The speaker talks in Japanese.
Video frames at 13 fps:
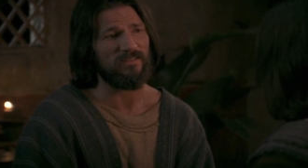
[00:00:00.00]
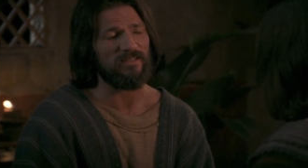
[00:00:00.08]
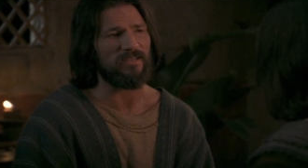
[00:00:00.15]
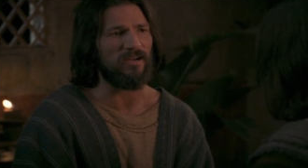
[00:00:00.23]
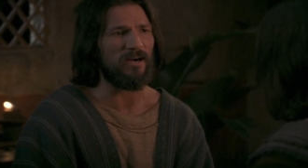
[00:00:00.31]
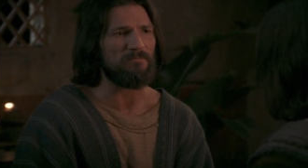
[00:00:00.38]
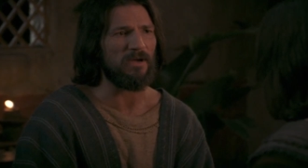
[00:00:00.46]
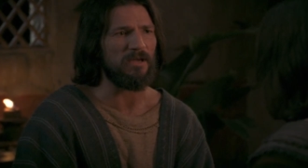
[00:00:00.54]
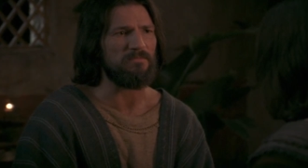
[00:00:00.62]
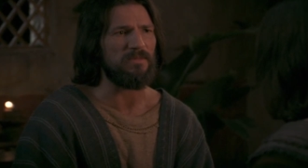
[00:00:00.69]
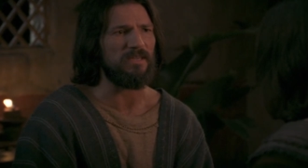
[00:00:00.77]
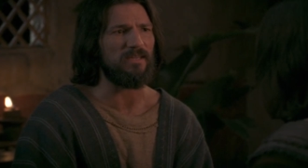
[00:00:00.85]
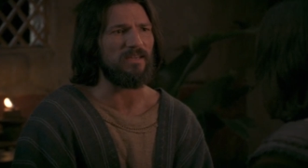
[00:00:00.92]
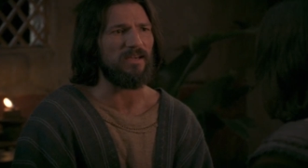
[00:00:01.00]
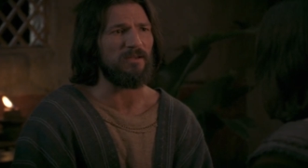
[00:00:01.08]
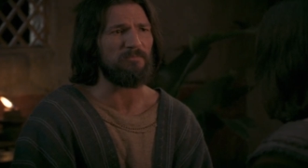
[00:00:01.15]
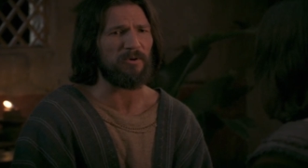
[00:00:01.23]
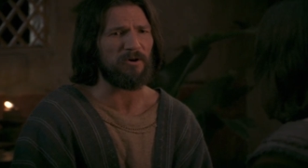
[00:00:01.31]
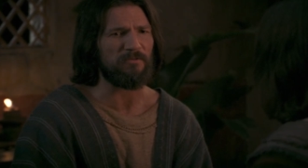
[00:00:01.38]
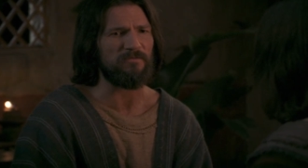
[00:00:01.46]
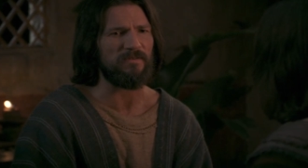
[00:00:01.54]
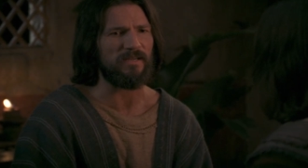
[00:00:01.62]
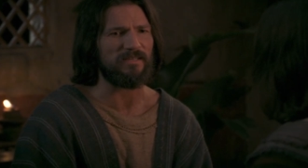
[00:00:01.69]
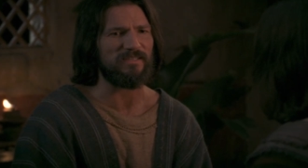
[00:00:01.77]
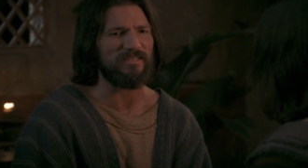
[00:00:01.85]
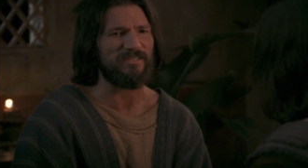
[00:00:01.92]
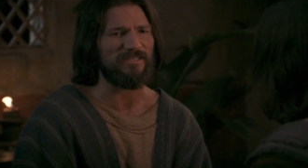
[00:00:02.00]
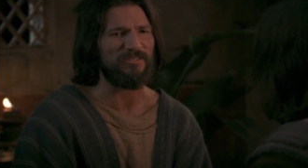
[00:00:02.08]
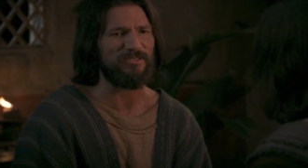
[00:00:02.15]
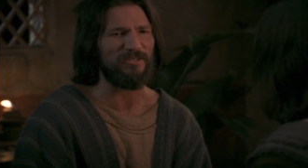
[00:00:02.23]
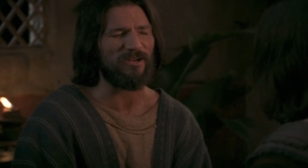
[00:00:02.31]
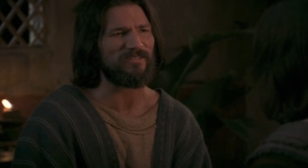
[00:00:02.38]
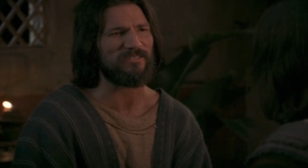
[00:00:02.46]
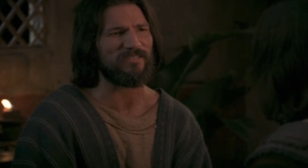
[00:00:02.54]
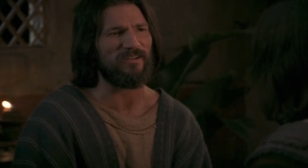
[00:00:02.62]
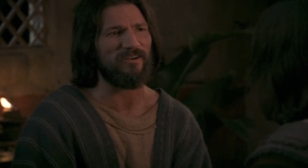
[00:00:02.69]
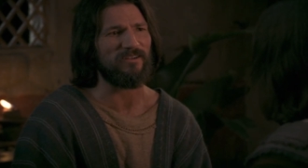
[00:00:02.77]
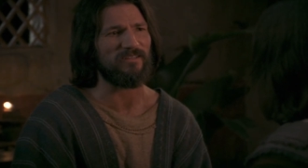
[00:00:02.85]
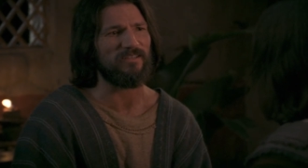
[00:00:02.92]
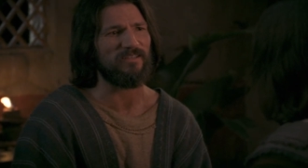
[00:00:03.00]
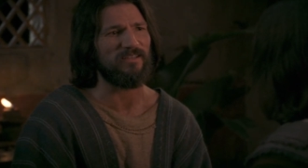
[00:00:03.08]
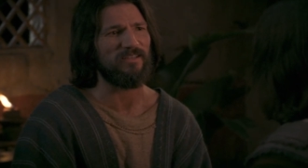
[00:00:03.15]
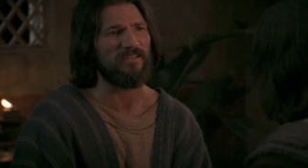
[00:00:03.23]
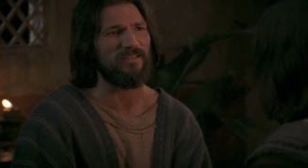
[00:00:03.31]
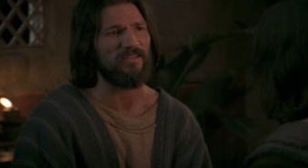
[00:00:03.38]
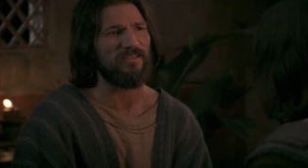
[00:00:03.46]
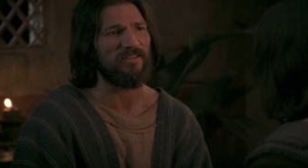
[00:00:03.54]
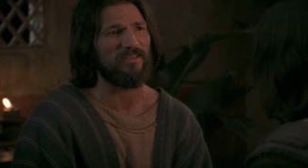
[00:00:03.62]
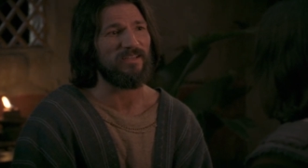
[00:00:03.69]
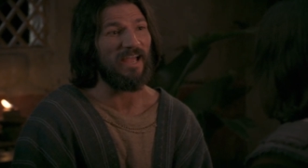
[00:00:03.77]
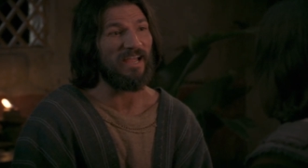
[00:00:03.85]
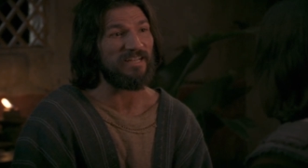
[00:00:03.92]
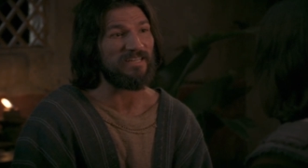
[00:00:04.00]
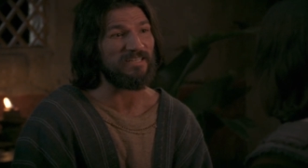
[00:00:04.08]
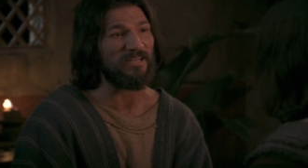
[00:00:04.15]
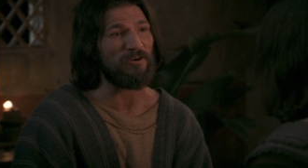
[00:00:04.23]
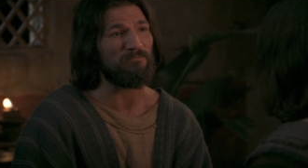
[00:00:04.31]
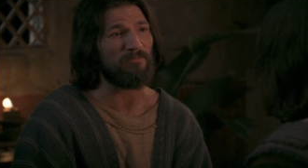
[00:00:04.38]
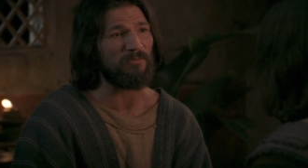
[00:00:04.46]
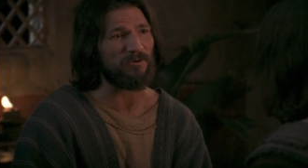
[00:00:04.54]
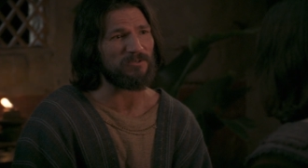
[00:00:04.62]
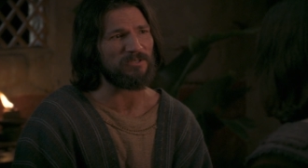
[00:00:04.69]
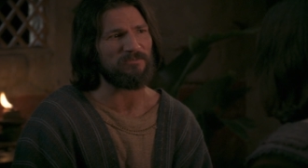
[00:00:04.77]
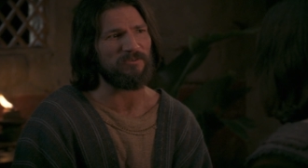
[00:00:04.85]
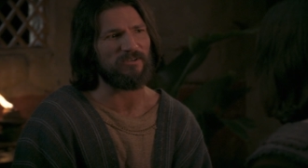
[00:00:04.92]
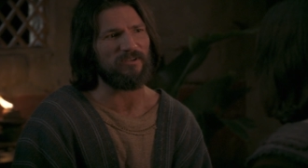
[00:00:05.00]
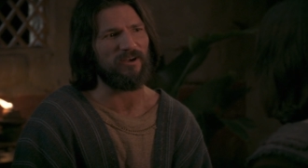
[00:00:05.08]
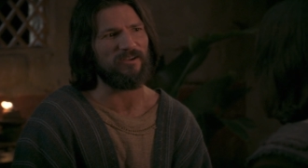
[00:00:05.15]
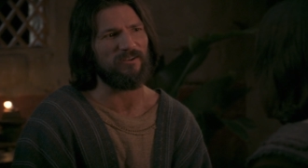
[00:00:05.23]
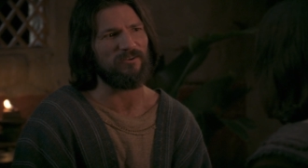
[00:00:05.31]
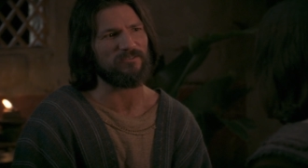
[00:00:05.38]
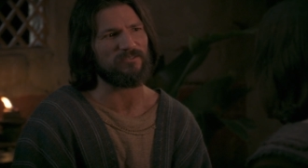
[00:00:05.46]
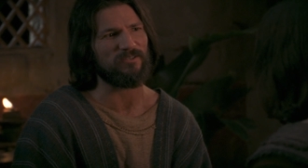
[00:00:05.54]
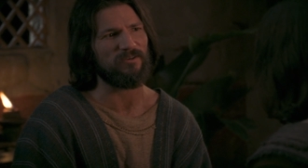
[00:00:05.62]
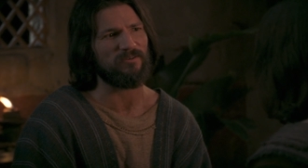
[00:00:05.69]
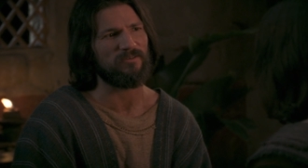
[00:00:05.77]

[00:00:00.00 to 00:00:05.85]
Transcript: 完全で公正な神憐れみ深い神であり続けるために